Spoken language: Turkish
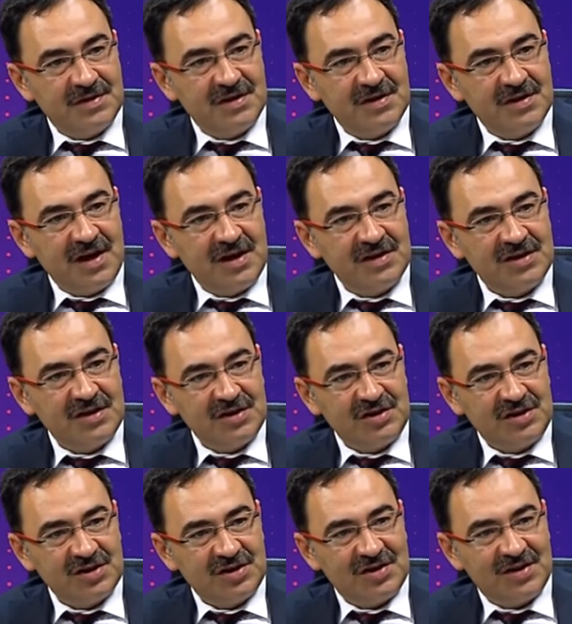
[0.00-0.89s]
esir
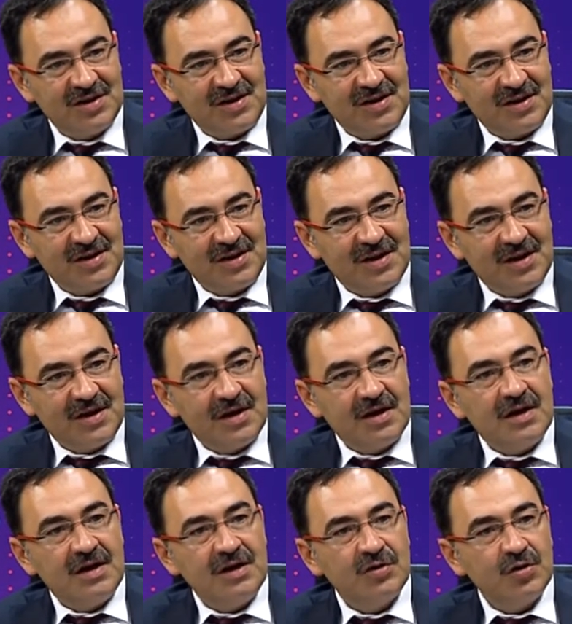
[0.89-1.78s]
çıktı.
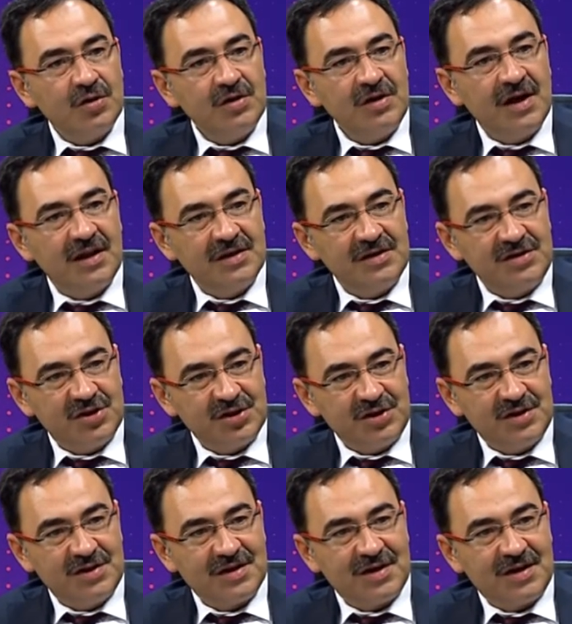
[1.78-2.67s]
Litonyalı
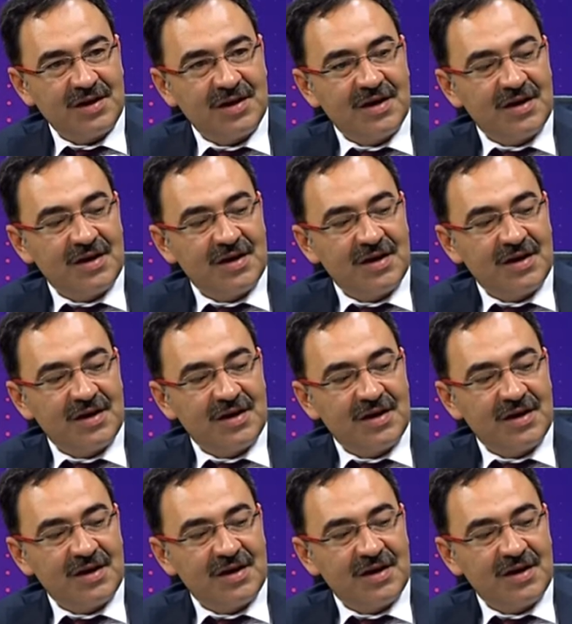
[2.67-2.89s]
çıktı.